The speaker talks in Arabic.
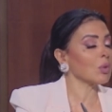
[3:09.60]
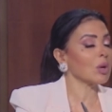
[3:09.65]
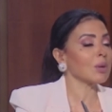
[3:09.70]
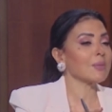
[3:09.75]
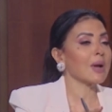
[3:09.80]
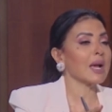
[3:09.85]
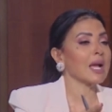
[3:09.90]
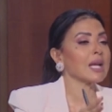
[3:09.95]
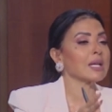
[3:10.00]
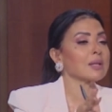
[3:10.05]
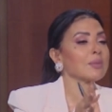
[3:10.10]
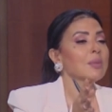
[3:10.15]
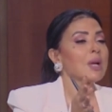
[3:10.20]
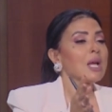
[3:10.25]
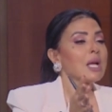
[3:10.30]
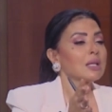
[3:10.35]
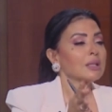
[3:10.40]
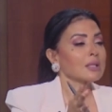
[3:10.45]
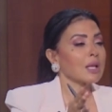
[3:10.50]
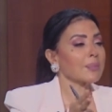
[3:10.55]
والمحاكم
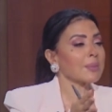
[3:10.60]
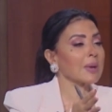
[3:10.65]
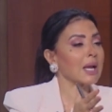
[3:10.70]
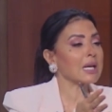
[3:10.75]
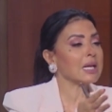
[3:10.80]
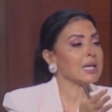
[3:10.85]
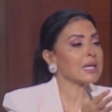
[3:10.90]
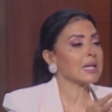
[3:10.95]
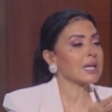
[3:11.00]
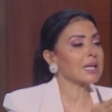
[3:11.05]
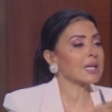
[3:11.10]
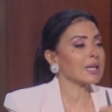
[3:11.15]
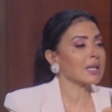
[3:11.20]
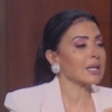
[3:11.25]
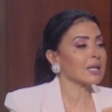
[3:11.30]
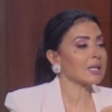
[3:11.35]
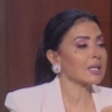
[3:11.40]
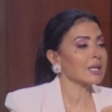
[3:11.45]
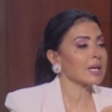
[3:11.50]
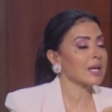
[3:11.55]
لما يبقى طب خلينا
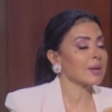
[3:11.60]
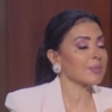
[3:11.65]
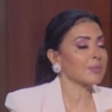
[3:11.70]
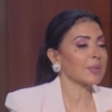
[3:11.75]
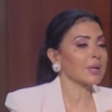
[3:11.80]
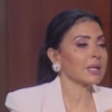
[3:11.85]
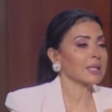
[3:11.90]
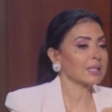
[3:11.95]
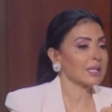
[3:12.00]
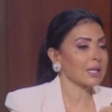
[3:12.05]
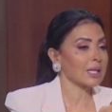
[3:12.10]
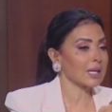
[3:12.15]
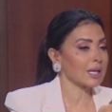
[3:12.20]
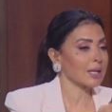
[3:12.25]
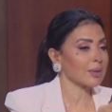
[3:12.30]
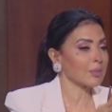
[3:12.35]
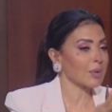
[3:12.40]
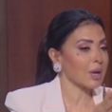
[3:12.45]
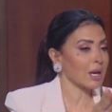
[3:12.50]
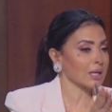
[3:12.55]
ريهام احنا
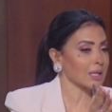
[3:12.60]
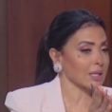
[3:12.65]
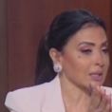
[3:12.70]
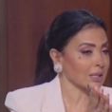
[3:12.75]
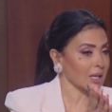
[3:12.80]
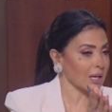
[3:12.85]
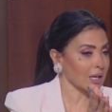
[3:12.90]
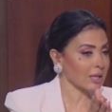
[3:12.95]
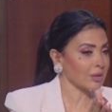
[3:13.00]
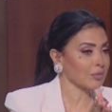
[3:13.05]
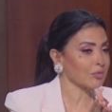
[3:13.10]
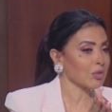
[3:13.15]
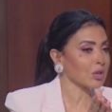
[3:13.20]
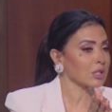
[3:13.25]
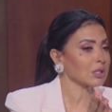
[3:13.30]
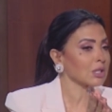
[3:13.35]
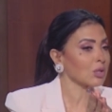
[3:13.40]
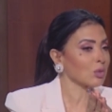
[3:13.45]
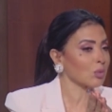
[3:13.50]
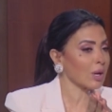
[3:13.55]
طالعين
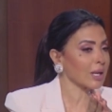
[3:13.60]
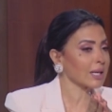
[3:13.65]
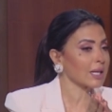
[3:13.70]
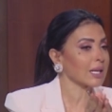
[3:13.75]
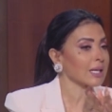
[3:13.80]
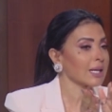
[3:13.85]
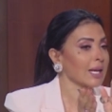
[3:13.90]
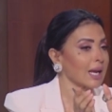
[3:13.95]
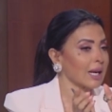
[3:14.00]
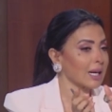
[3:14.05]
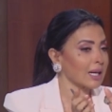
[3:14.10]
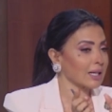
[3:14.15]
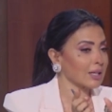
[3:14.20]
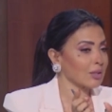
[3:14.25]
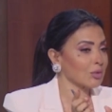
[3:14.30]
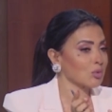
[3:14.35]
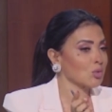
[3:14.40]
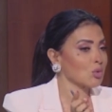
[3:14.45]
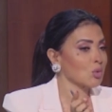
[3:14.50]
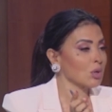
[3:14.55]
فاصل وهنرجع
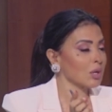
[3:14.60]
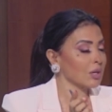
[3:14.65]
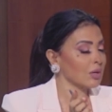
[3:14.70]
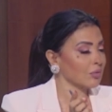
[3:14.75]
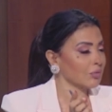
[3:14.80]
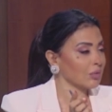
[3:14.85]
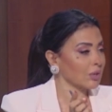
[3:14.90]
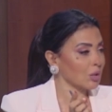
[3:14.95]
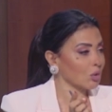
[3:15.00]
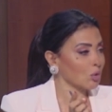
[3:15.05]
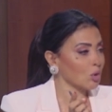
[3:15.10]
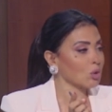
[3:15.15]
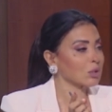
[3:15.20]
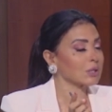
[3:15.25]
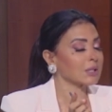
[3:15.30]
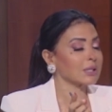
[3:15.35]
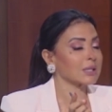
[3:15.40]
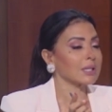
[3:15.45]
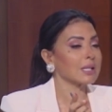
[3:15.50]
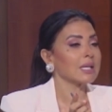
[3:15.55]
نقول نكمل
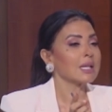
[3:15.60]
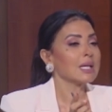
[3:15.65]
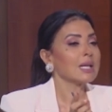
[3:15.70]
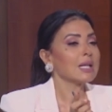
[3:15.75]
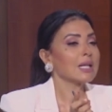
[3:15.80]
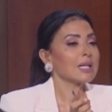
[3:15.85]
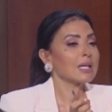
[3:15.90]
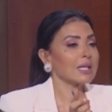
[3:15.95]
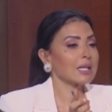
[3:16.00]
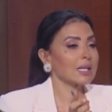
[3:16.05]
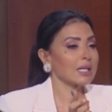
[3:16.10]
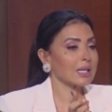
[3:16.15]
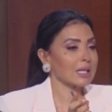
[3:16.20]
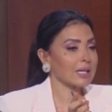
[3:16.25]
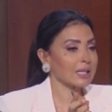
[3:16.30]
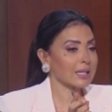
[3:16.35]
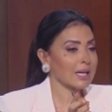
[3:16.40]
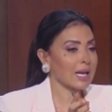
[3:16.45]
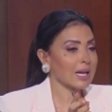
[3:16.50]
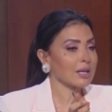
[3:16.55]
الخناقه آه.
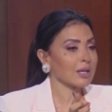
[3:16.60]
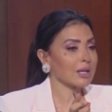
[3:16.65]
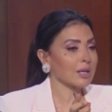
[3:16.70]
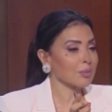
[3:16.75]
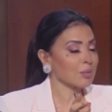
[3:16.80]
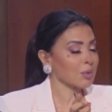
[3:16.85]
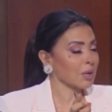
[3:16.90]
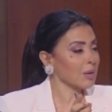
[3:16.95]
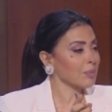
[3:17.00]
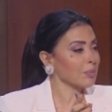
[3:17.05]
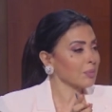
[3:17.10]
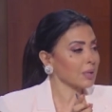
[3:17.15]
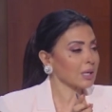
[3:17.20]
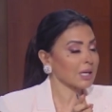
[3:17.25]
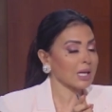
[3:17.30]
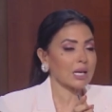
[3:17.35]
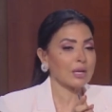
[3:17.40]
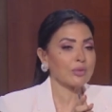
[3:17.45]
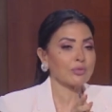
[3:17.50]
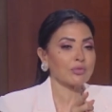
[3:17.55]
اللي كان ابراهيم
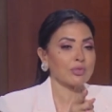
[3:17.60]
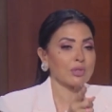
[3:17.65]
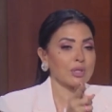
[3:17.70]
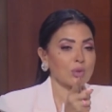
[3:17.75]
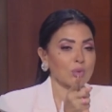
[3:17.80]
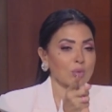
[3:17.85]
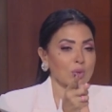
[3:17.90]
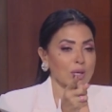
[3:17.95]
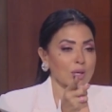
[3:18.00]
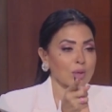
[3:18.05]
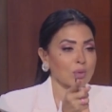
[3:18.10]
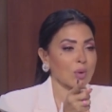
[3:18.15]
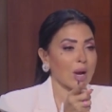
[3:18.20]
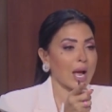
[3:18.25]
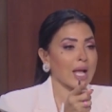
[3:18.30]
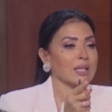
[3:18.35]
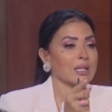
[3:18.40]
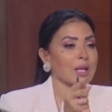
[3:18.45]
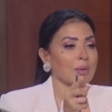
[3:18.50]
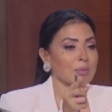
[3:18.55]
بيتكلم فيه
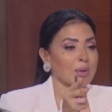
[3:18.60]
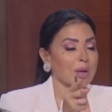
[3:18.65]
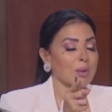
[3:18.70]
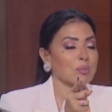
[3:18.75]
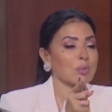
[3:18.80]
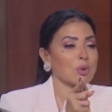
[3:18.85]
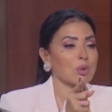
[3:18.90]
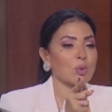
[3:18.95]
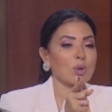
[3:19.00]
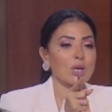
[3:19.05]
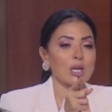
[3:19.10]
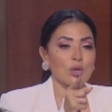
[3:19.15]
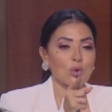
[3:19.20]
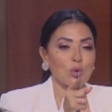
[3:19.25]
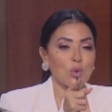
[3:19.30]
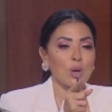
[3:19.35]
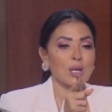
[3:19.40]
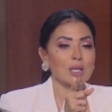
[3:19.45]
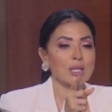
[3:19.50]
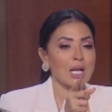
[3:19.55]
واتهم كان بيقول
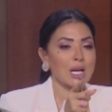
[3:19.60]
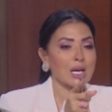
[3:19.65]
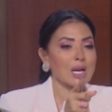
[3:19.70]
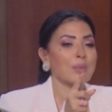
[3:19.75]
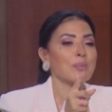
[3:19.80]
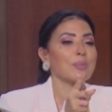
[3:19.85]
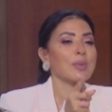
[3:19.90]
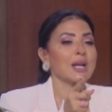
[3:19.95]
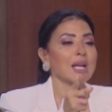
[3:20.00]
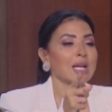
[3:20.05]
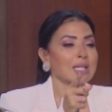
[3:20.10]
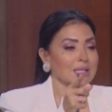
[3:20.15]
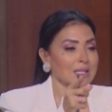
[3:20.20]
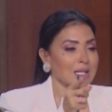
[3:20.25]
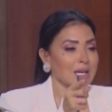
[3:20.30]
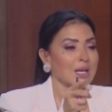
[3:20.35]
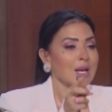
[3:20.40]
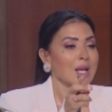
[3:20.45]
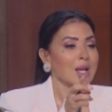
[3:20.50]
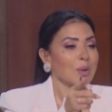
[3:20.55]
ان هو ده لما
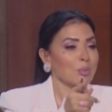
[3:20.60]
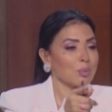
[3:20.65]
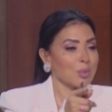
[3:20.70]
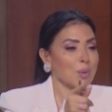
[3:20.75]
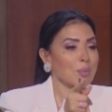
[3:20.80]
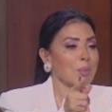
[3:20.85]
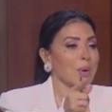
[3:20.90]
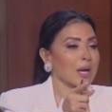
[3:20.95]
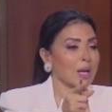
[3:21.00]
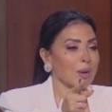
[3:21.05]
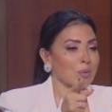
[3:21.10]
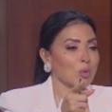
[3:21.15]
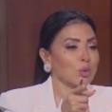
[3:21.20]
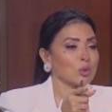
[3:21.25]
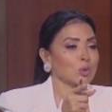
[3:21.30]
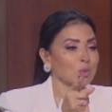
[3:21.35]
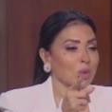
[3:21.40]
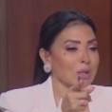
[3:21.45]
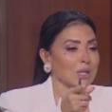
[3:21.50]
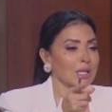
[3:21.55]
يحصل بيبقى
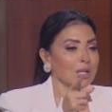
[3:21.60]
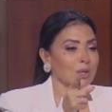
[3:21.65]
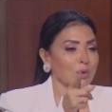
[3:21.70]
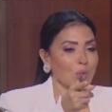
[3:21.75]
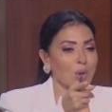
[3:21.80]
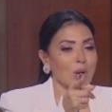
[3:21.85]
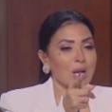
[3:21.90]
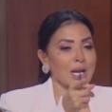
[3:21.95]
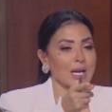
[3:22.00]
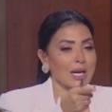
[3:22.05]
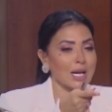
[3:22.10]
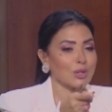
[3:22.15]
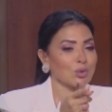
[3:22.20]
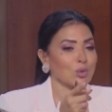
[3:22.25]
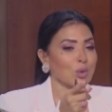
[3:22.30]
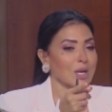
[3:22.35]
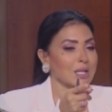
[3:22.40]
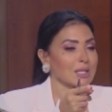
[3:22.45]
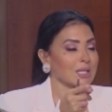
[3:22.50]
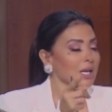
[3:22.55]
كابوس واضح ان هو كان
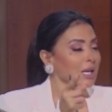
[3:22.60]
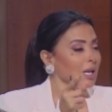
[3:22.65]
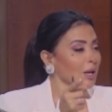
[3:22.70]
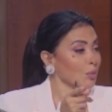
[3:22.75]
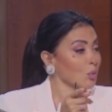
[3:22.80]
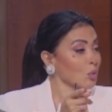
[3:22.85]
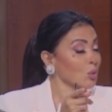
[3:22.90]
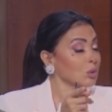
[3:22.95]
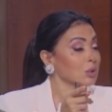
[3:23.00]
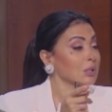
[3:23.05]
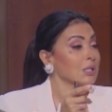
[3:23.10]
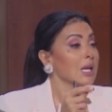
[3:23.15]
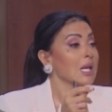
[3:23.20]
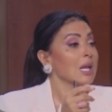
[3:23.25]
عنده هذا الكابوس